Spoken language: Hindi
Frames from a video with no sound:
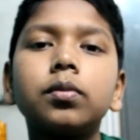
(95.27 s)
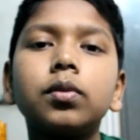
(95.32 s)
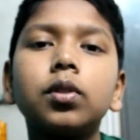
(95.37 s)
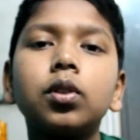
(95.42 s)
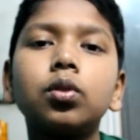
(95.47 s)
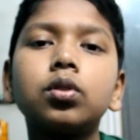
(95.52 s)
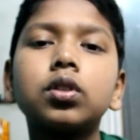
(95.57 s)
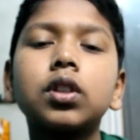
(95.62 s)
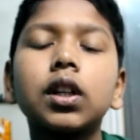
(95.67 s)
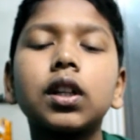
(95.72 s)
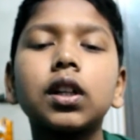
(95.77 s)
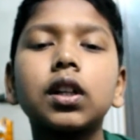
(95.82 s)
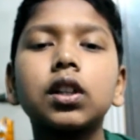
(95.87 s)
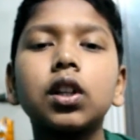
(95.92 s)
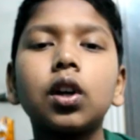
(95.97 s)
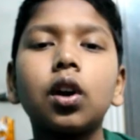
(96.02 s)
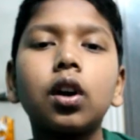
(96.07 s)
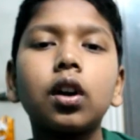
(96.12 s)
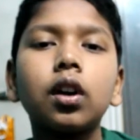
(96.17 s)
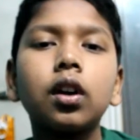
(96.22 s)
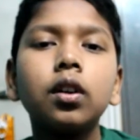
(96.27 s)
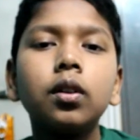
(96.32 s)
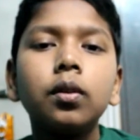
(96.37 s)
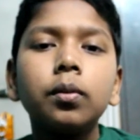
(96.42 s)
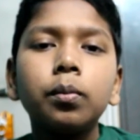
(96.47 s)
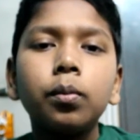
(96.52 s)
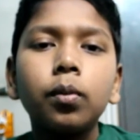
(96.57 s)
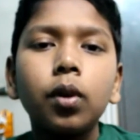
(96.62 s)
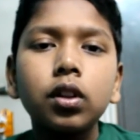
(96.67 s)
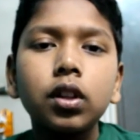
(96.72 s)
यूज़ कर सकते हैं और
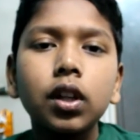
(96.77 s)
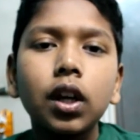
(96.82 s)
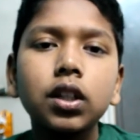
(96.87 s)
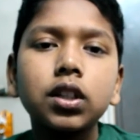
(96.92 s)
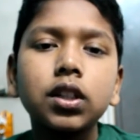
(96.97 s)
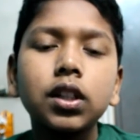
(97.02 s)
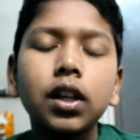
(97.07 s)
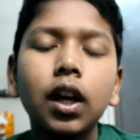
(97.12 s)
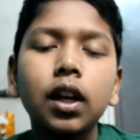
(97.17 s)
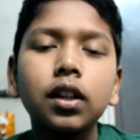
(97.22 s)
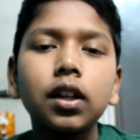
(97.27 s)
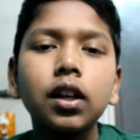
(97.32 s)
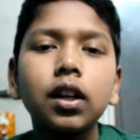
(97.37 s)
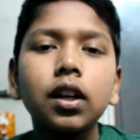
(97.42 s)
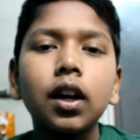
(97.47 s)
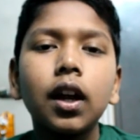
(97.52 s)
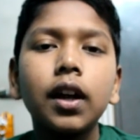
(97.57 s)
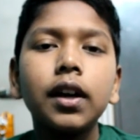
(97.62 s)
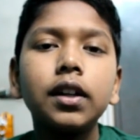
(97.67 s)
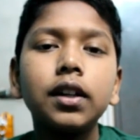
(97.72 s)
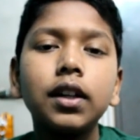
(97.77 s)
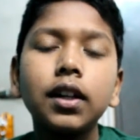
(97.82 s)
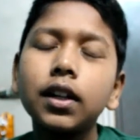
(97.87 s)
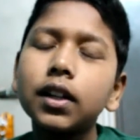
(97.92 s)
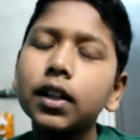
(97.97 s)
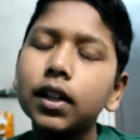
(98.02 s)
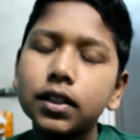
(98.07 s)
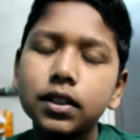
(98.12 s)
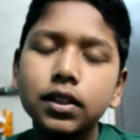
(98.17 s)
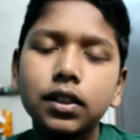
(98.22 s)
बहुत ही अच्छी खासी एडिटिंग
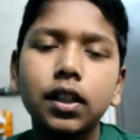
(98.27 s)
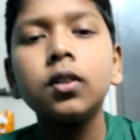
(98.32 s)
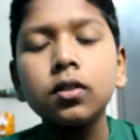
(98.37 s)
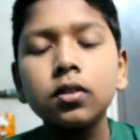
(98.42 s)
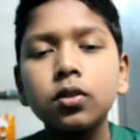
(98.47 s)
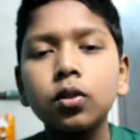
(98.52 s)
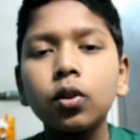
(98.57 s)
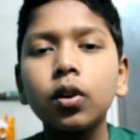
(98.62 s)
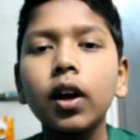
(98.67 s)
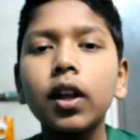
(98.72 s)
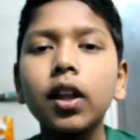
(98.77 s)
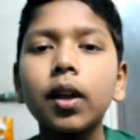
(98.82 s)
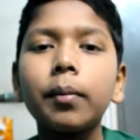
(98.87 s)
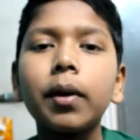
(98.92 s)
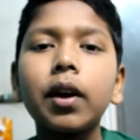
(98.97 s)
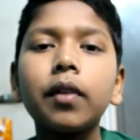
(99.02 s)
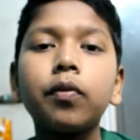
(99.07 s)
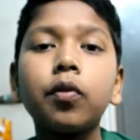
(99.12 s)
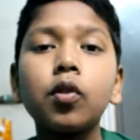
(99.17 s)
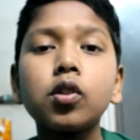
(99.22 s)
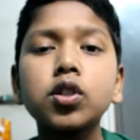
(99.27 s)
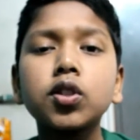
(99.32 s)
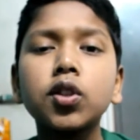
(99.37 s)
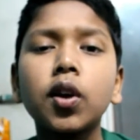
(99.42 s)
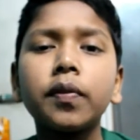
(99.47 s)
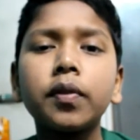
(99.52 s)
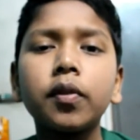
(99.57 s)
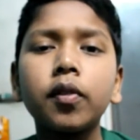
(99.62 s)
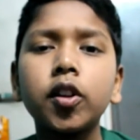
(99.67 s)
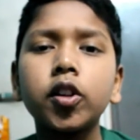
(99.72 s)
कर सकते हैं सो गैस हमारा फोर्थ
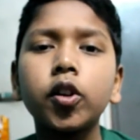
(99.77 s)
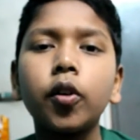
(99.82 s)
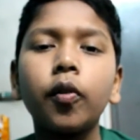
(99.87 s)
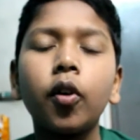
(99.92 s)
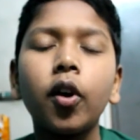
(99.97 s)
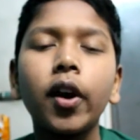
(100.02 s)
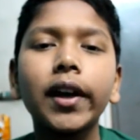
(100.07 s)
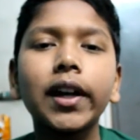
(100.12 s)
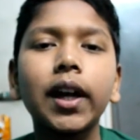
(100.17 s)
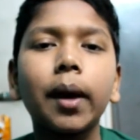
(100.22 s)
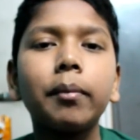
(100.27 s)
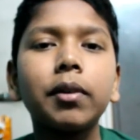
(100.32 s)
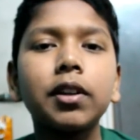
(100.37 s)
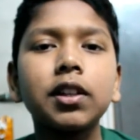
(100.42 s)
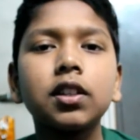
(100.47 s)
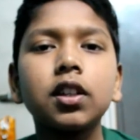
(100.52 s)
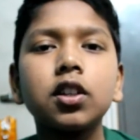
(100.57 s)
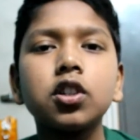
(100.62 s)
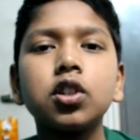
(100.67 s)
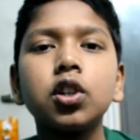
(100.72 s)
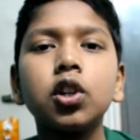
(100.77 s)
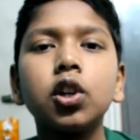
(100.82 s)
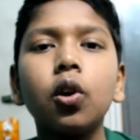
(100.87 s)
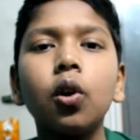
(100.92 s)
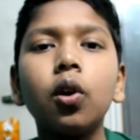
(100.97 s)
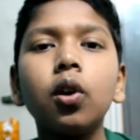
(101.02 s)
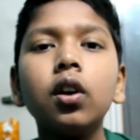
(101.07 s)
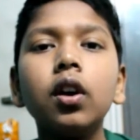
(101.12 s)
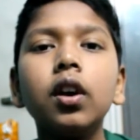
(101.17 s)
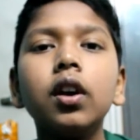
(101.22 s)
सॉफ्टवेयर जो वो है कैमटेस
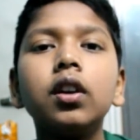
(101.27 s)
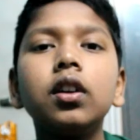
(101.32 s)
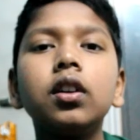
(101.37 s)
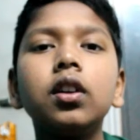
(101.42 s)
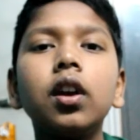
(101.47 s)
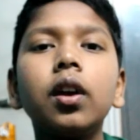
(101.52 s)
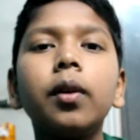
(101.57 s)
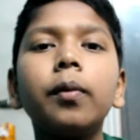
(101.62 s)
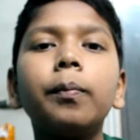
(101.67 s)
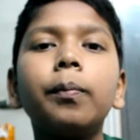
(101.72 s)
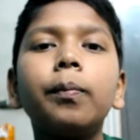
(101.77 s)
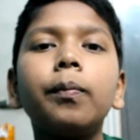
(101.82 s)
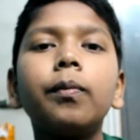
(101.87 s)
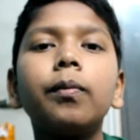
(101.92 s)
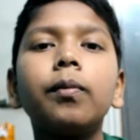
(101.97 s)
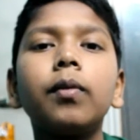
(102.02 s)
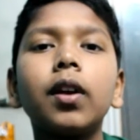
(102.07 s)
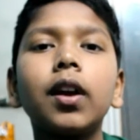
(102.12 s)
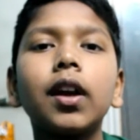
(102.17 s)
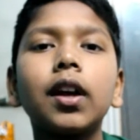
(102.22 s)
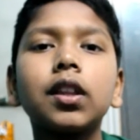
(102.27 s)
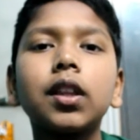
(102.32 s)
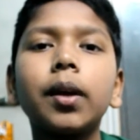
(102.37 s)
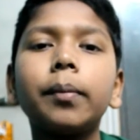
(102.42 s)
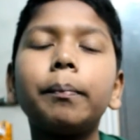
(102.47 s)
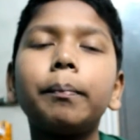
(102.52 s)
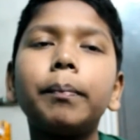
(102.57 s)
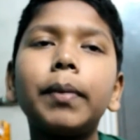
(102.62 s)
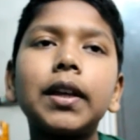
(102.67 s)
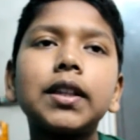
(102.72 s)
स्टूडियो ये
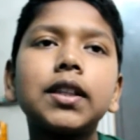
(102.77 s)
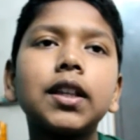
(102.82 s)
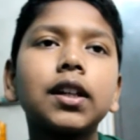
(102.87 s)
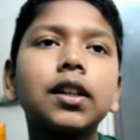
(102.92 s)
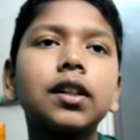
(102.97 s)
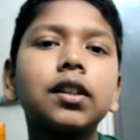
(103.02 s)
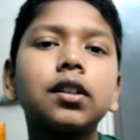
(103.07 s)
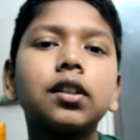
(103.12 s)
एकदम बेसिक